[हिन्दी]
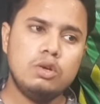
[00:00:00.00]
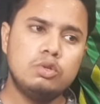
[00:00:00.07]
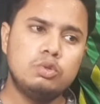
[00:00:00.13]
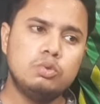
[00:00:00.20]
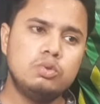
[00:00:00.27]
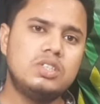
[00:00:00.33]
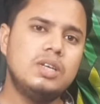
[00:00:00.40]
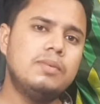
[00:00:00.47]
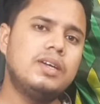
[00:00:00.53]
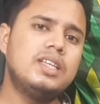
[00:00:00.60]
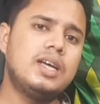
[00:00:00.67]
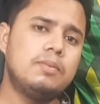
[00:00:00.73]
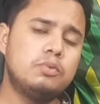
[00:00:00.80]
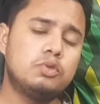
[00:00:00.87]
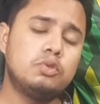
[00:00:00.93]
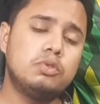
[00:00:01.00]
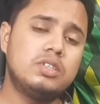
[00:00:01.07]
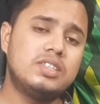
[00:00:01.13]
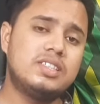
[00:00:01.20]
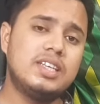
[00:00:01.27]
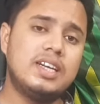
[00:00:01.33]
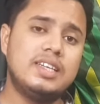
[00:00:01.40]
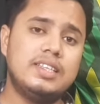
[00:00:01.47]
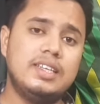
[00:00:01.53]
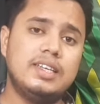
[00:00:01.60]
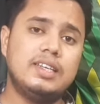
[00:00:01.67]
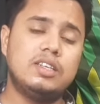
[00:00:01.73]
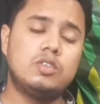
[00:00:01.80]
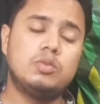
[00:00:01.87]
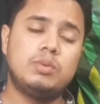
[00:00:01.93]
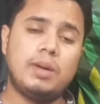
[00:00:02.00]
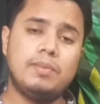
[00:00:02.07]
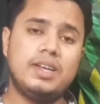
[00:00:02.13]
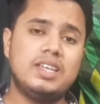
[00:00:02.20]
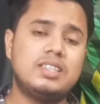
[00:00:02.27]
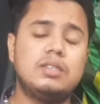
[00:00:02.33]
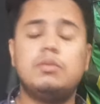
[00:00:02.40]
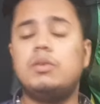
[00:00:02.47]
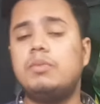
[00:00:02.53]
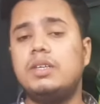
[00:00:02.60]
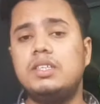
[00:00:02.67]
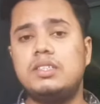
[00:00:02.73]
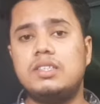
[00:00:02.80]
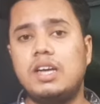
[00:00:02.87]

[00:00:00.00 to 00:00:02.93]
तो उसके बाद आप उसको किस तरह देख रहे हैं तो बाबर आजम ने भाई